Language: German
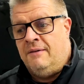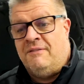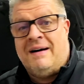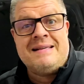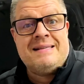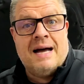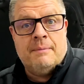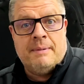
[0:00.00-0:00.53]

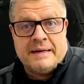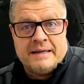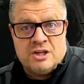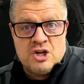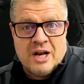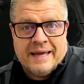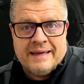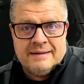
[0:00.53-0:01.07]
Was aber nicht
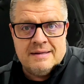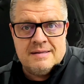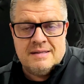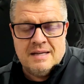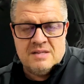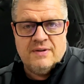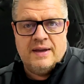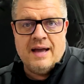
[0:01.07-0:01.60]
schlecht ist,
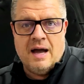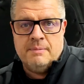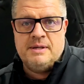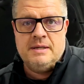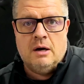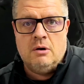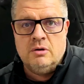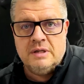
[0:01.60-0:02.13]
deswegen habe ich
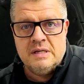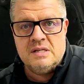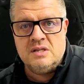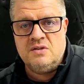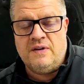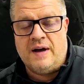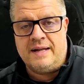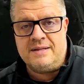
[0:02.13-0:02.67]
ja auch dieses
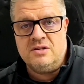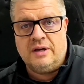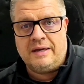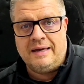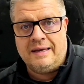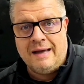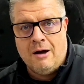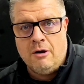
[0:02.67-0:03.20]
Fahrzeug
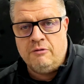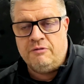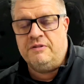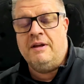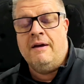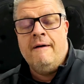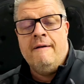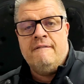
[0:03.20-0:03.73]
gekauft,
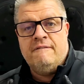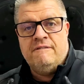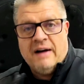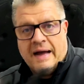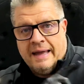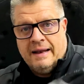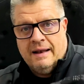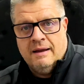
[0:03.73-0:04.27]

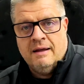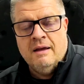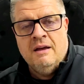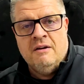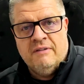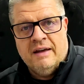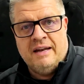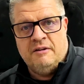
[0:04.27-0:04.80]
weil
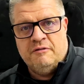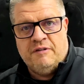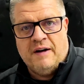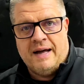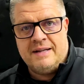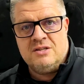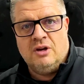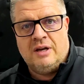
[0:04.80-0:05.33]
wenn ein
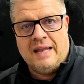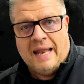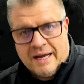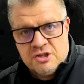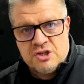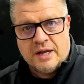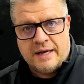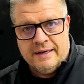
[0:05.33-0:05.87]
Fahrzeug
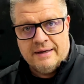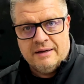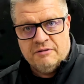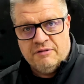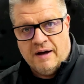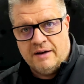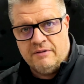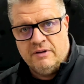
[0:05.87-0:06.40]
Langstrecke
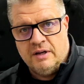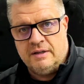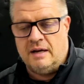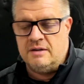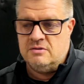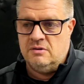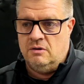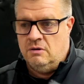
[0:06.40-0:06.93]
gefahren wird,
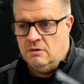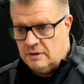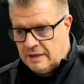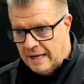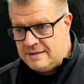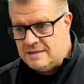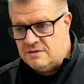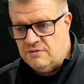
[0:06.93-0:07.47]
also
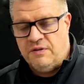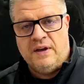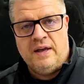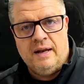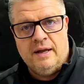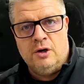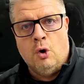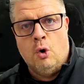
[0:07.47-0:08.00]
ganz
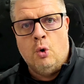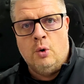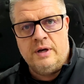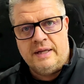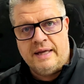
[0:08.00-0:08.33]
viel in hohen